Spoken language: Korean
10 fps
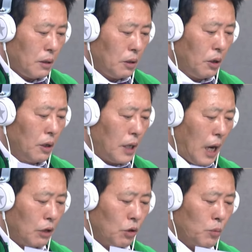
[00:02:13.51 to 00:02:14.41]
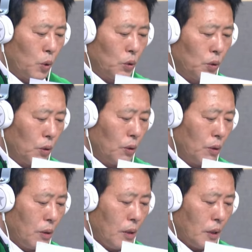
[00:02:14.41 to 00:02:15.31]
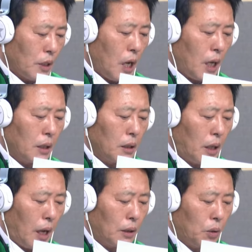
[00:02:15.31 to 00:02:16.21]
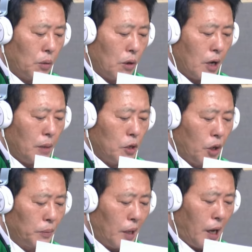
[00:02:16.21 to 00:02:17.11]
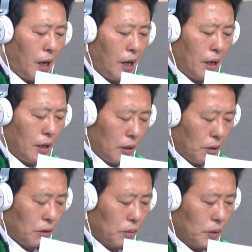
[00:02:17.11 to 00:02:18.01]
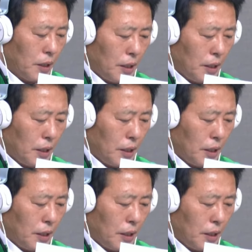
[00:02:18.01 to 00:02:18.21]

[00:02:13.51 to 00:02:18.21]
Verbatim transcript: 여 야권 모두 차기 대통령감이 없다 이거였습니다.